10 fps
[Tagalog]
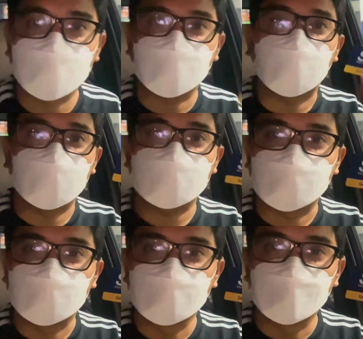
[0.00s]
card,
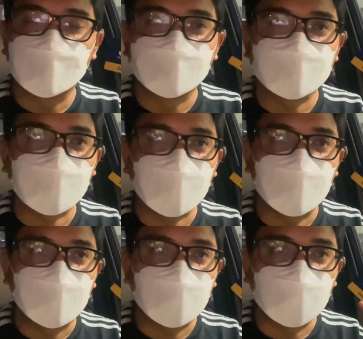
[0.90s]

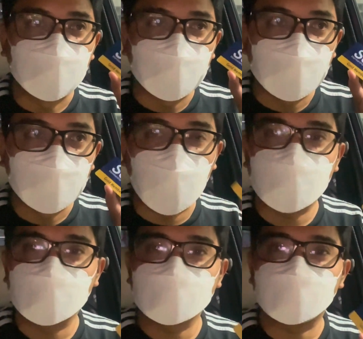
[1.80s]
Woo!
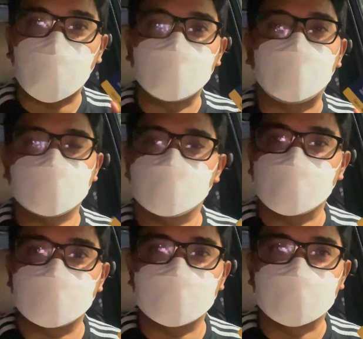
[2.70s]
minus 5
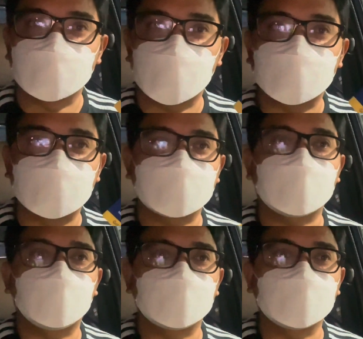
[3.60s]
pesos na
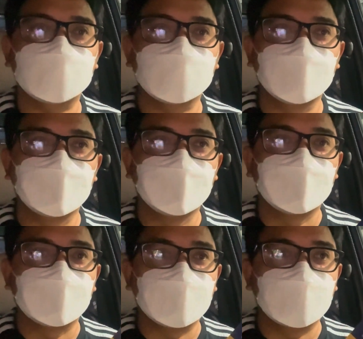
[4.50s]
discount.
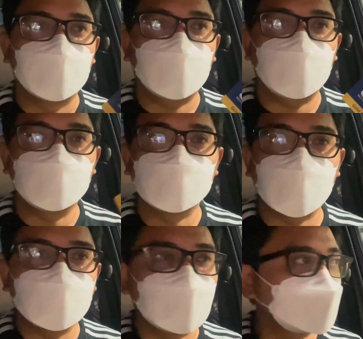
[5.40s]
Uh, yun
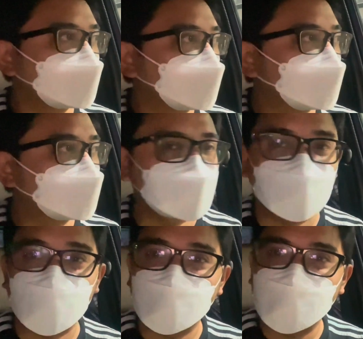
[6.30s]
nga lang,
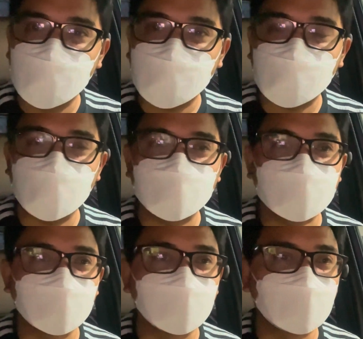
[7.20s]
nagkaroon ng hiccup.
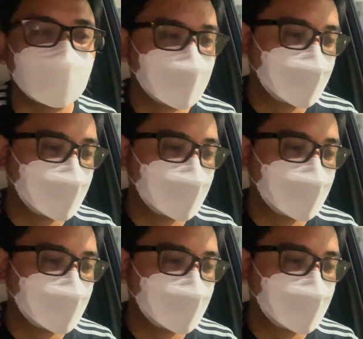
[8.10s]
So,